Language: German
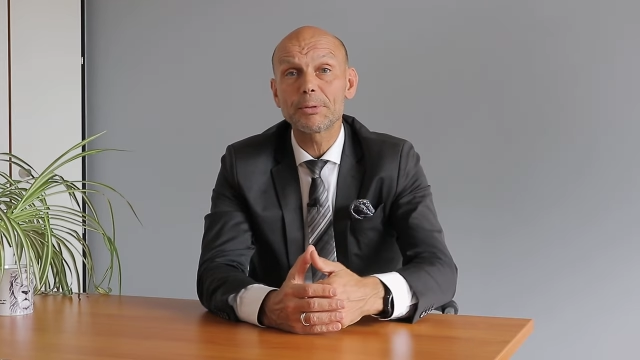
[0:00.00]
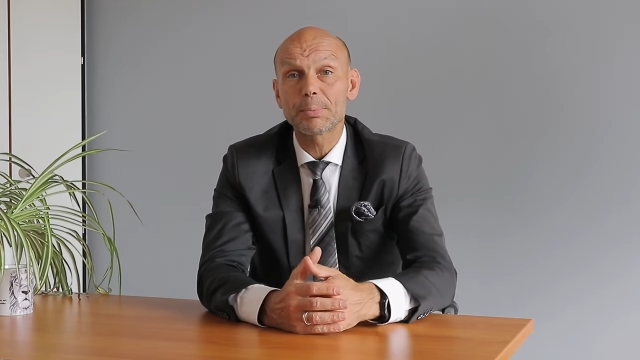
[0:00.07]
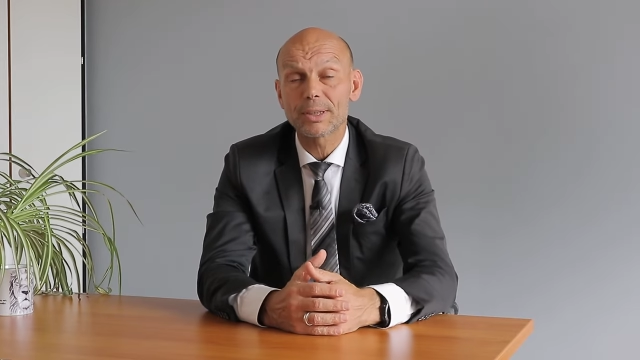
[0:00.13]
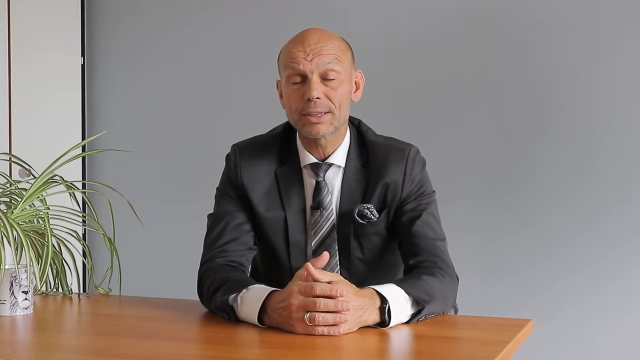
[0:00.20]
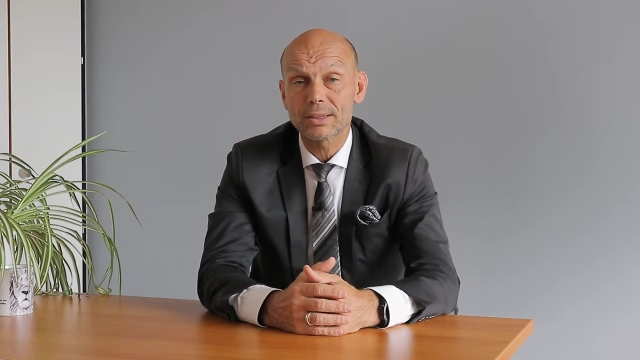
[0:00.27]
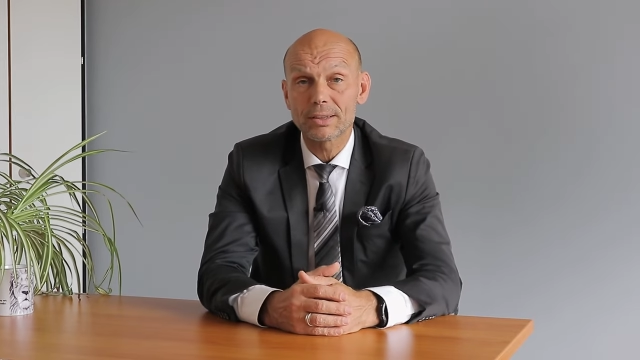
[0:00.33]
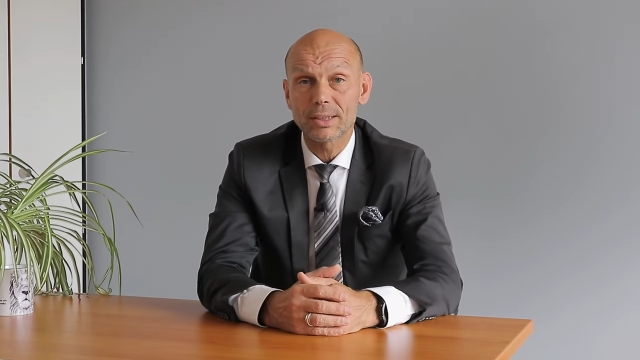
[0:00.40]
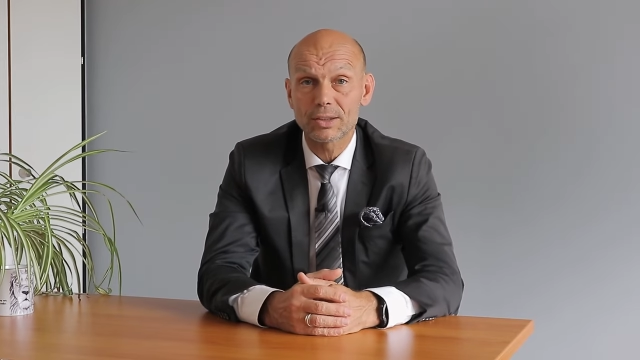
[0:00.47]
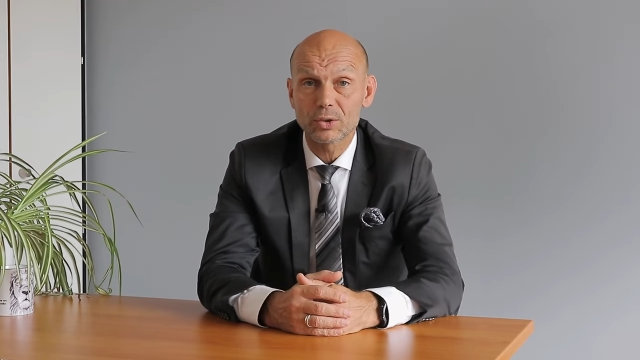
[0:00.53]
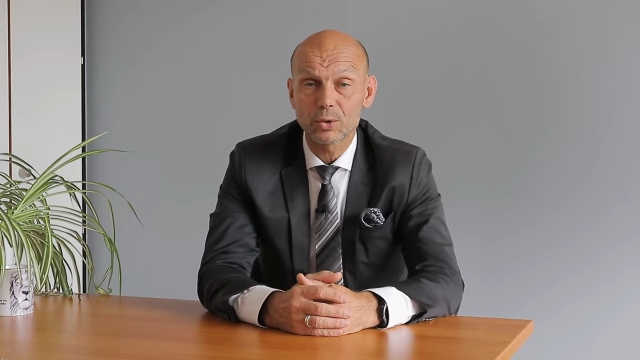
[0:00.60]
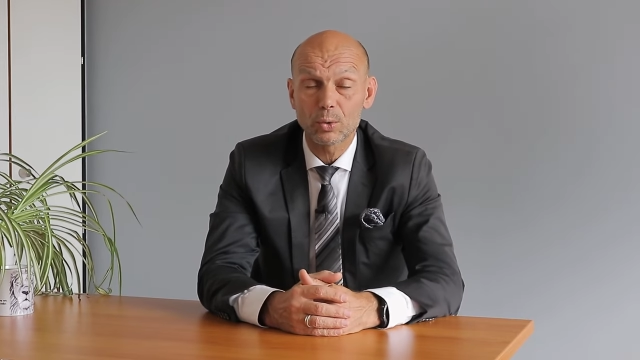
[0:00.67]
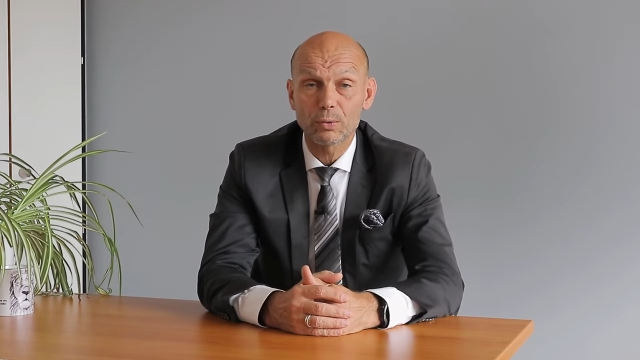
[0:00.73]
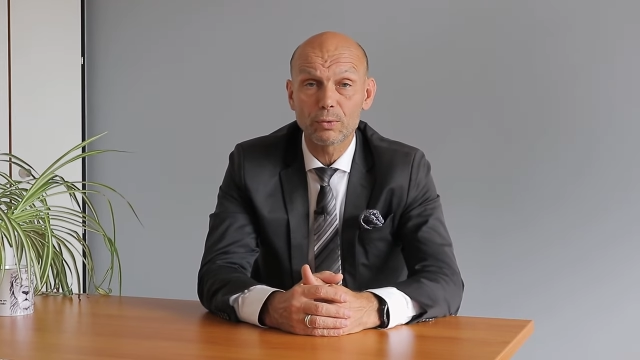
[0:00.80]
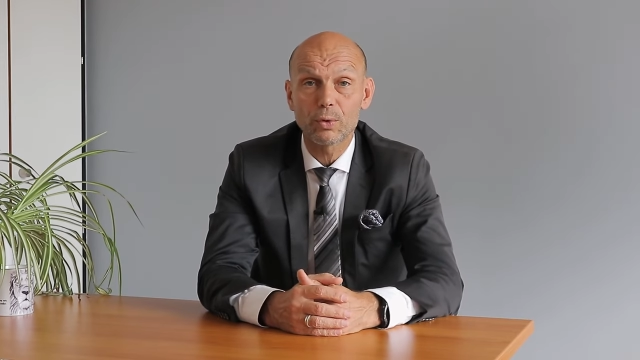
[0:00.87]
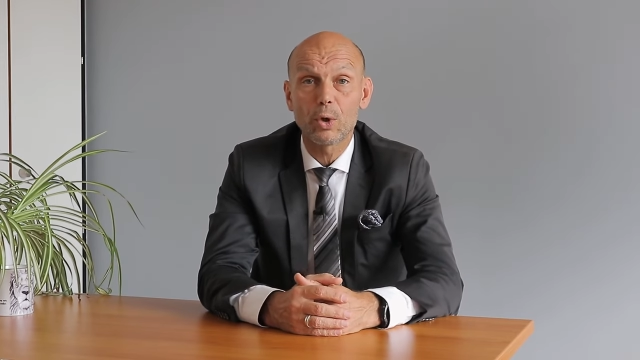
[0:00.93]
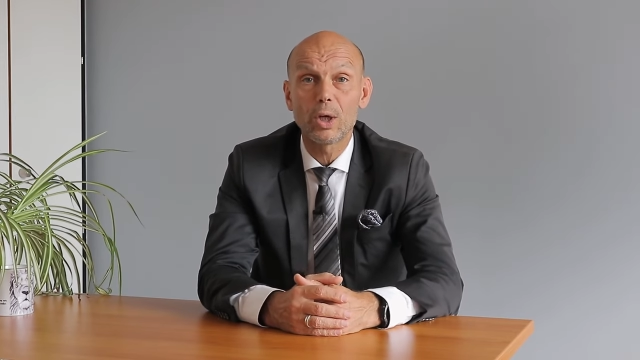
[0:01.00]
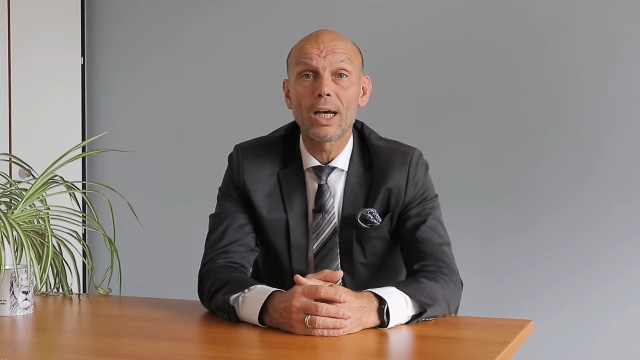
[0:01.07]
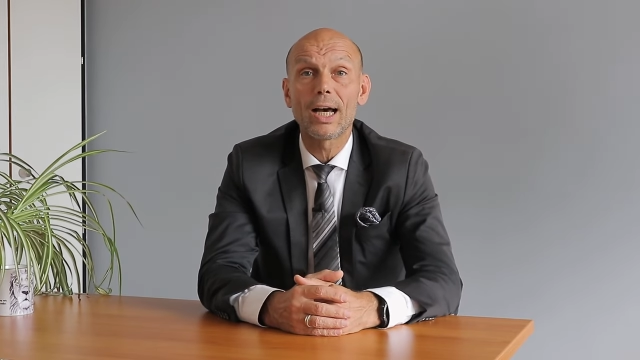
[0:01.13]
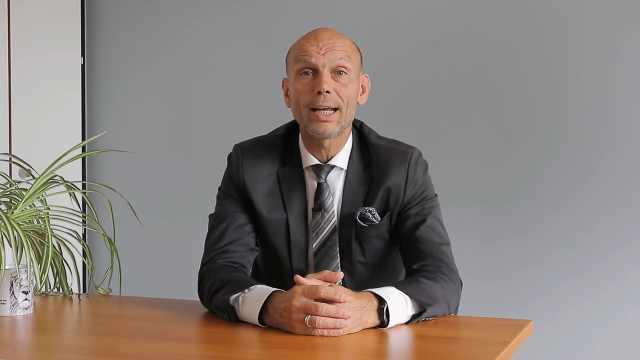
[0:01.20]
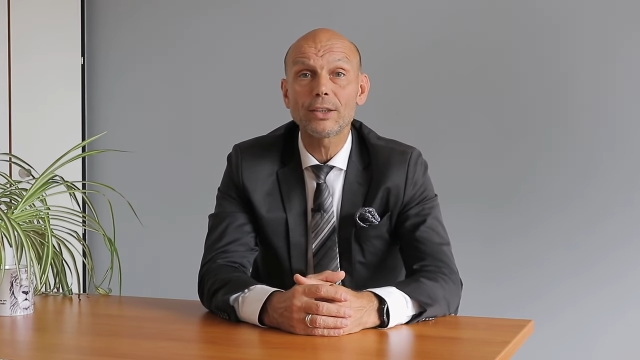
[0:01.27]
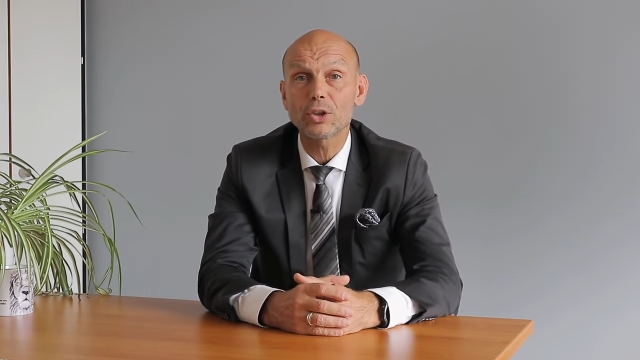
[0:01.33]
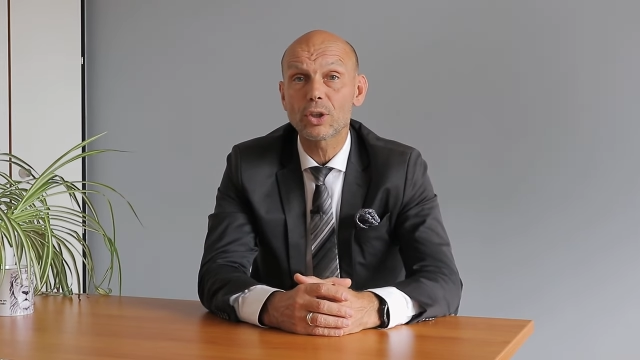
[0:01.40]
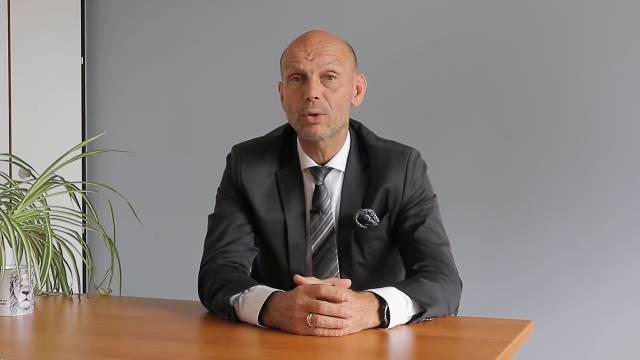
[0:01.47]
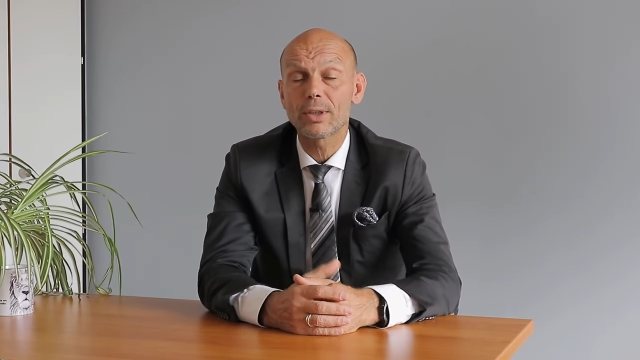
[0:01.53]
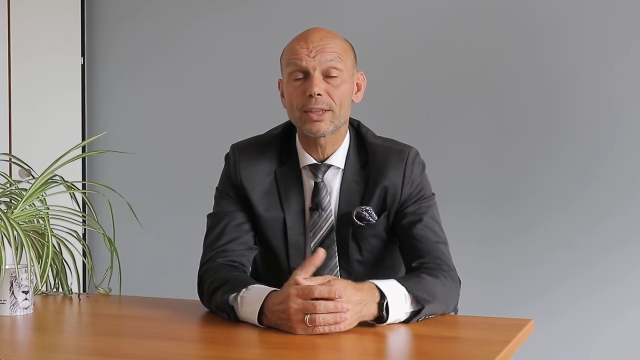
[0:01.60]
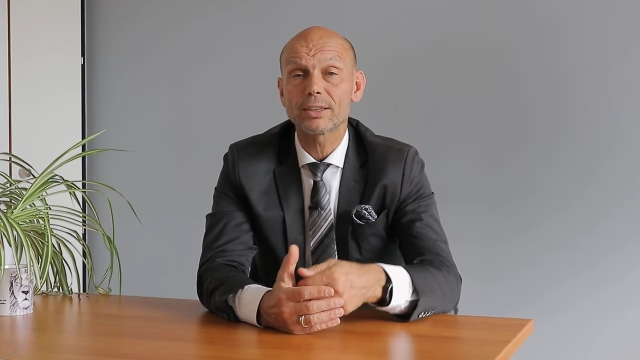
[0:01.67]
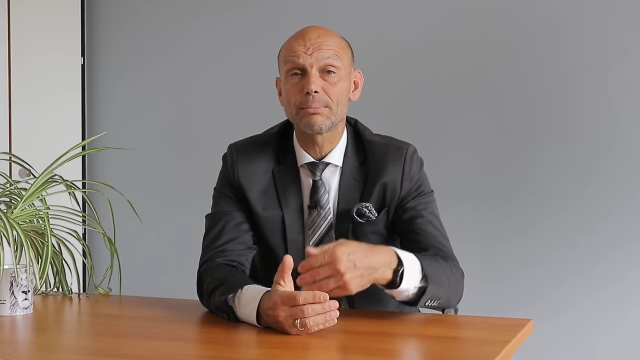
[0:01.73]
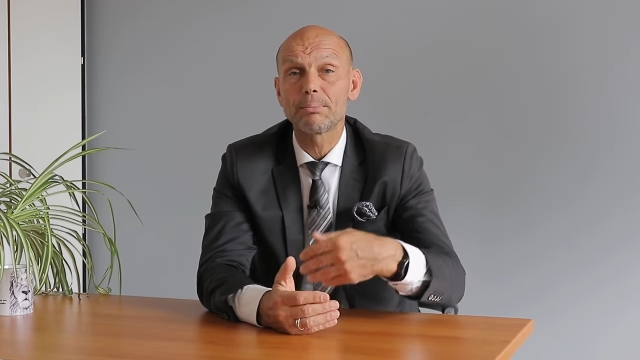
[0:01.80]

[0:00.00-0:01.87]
Selbstpräsentation vorher anschauen,